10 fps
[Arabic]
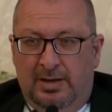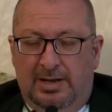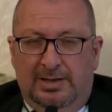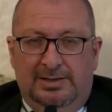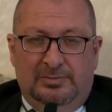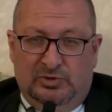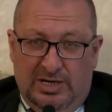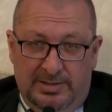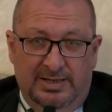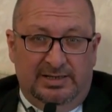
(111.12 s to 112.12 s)
آه،
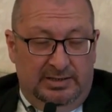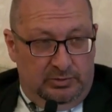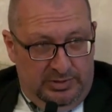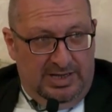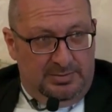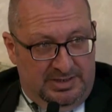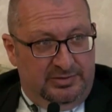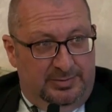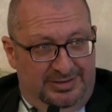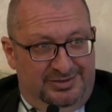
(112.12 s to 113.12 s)
مشان نحكي انه نعم
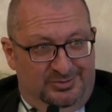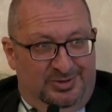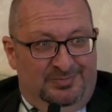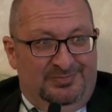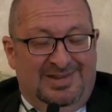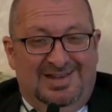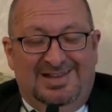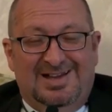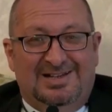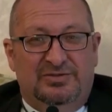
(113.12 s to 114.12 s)
غضب يسوع
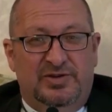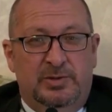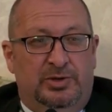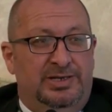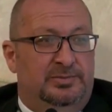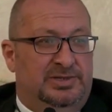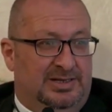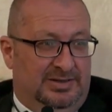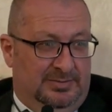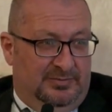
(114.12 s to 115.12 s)
لكن في نوعين من
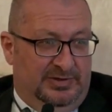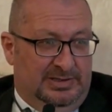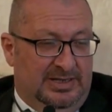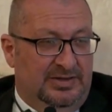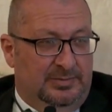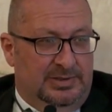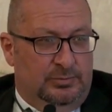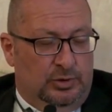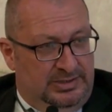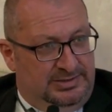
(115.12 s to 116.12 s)
الغضب في الغضب
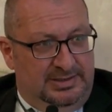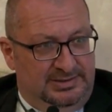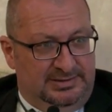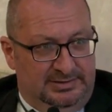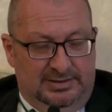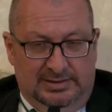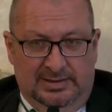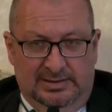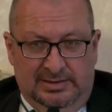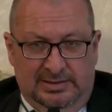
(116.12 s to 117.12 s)
المقدس
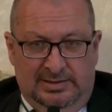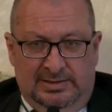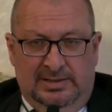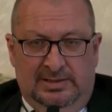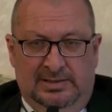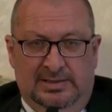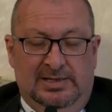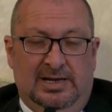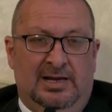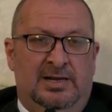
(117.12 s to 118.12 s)

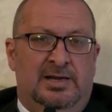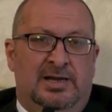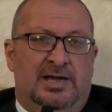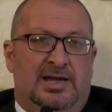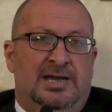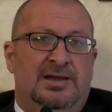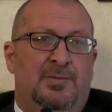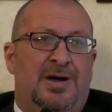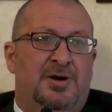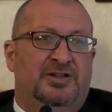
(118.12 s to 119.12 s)
اللي, اللي
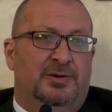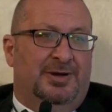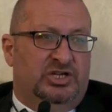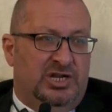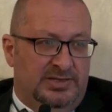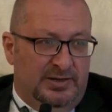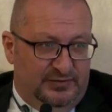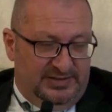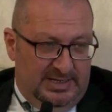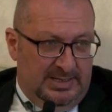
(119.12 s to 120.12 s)
ما بغضب عشان
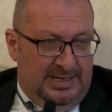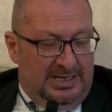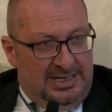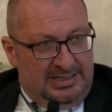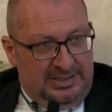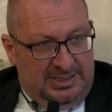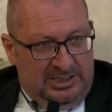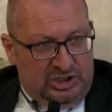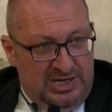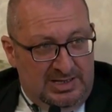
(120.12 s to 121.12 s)
نفسي انا لكن
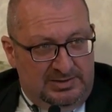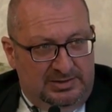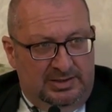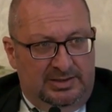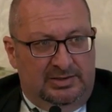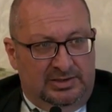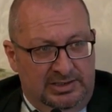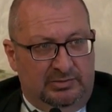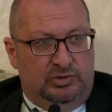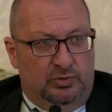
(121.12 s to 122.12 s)
علشان آه،
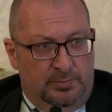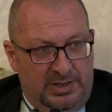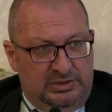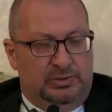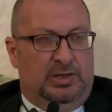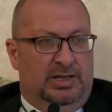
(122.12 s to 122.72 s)
غيرته بيتك